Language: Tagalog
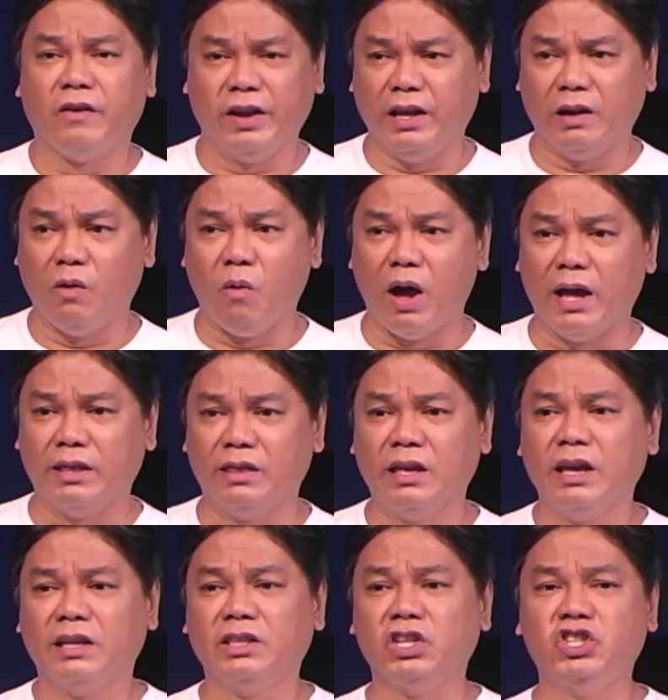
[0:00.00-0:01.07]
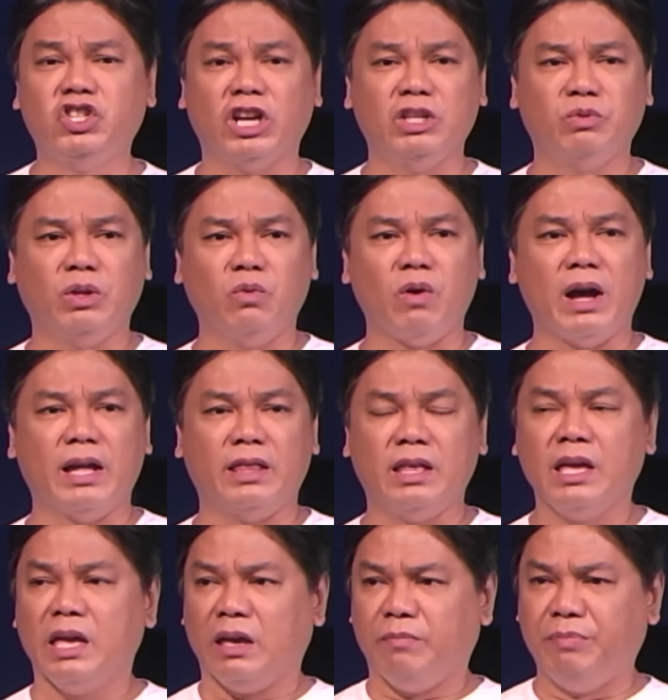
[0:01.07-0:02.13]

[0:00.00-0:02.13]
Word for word: real one, the genuine one.